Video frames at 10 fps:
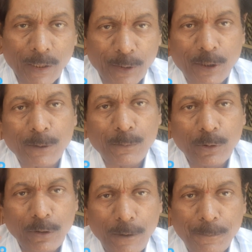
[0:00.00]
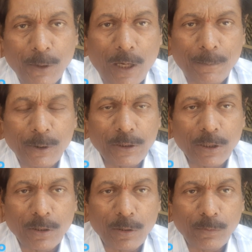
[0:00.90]
ఇంతకుముందు ఇప్పుడు
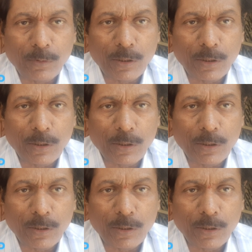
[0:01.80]
అపోజిషన్లో